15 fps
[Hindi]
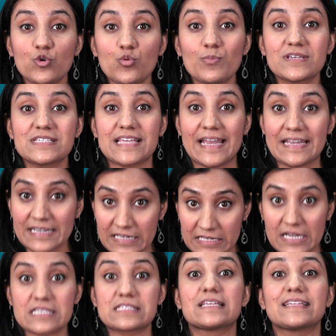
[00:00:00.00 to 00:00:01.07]
8.2 परसेंट
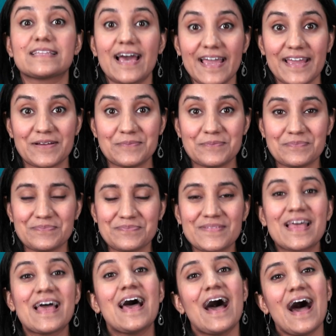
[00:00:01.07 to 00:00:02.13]
इंटरेस्ट देता है
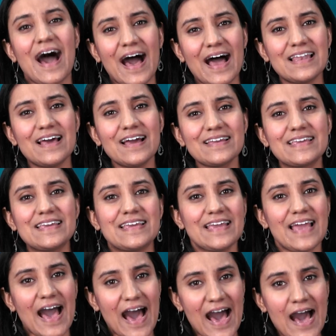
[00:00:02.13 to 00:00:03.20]
हालांकि
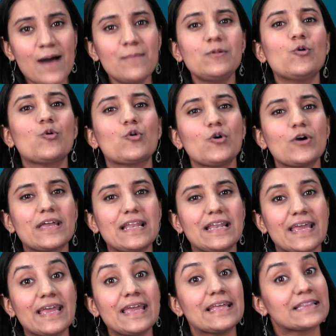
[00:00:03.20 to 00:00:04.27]
आम लोगों के
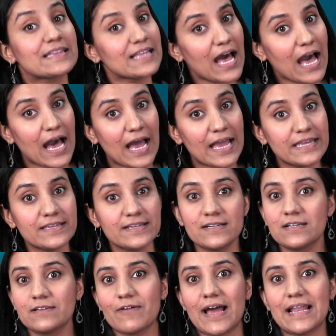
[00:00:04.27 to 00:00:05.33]
लिए इतना हाई
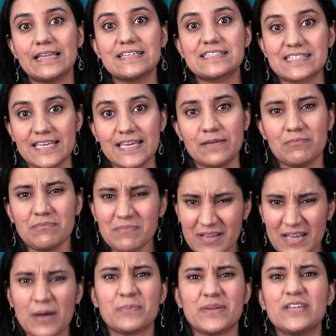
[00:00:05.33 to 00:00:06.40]
यील्ड वाली स्कीम
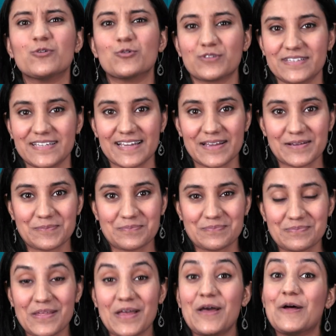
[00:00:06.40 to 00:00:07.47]
कम ही होती है
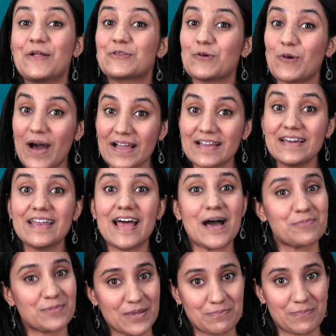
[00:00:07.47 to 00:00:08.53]
तो अगर
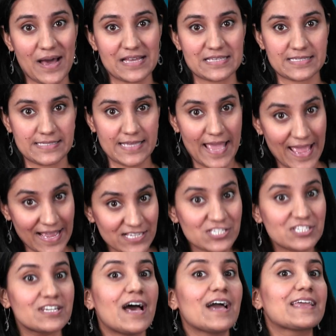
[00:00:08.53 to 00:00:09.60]
आपके पास
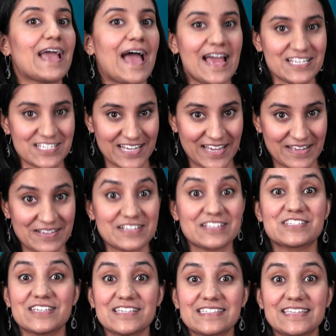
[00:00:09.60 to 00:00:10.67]
एक्स्ट्रा कैश है
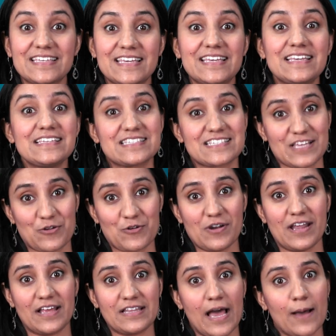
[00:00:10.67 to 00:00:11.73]
जिसकी
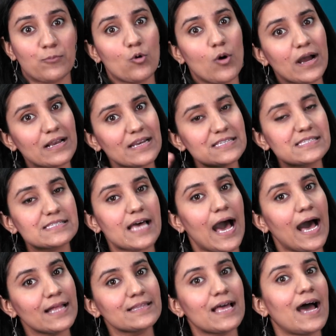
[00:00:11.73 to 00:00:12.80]
ज़रूरत आपको अगले
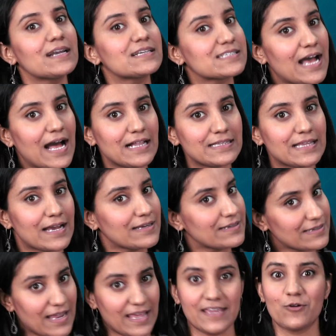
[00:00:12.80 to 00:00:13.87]
सात आठ साल तक
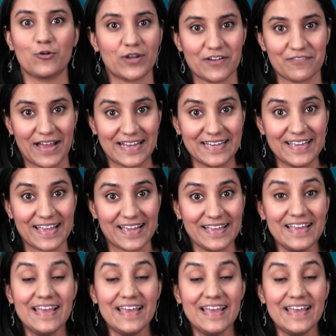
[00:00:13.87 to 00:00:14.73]
नहीं होने वाली है